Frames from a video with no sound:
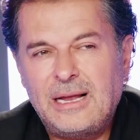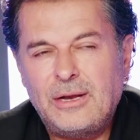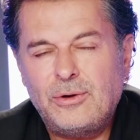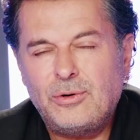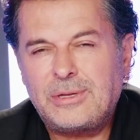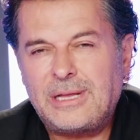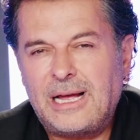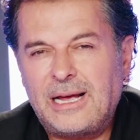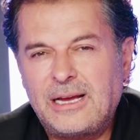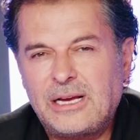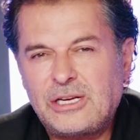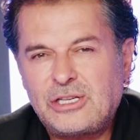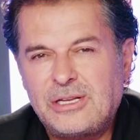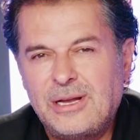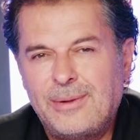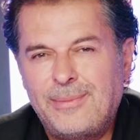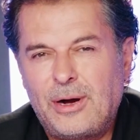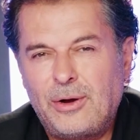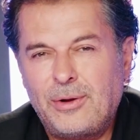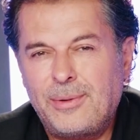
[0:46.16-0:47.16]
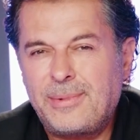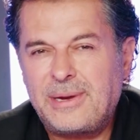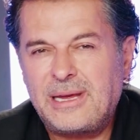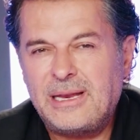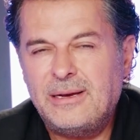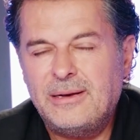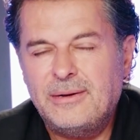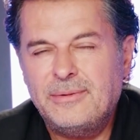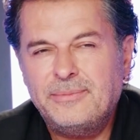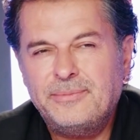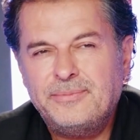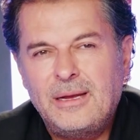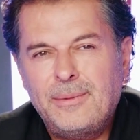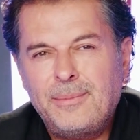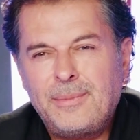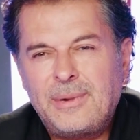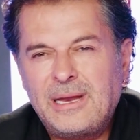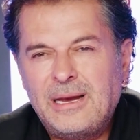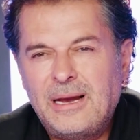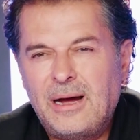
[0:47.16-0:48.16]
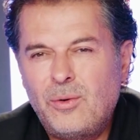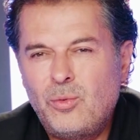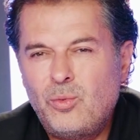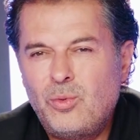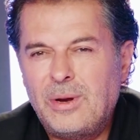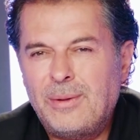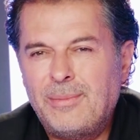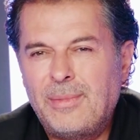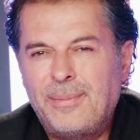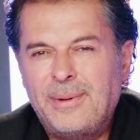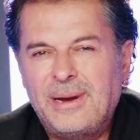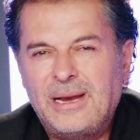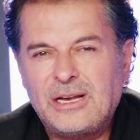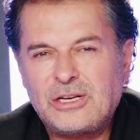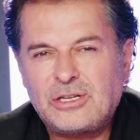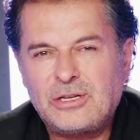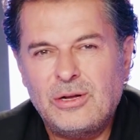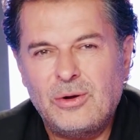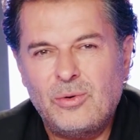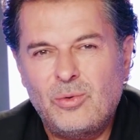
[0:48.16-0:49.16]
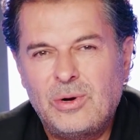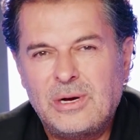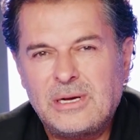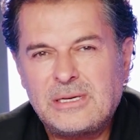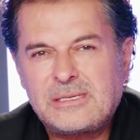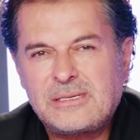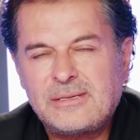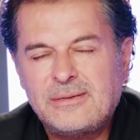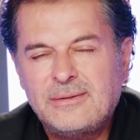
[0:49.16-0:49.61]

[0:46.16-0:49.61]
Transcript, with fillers: لأنه تعايشنا معه يمكن يمكن أول ما بلش القواص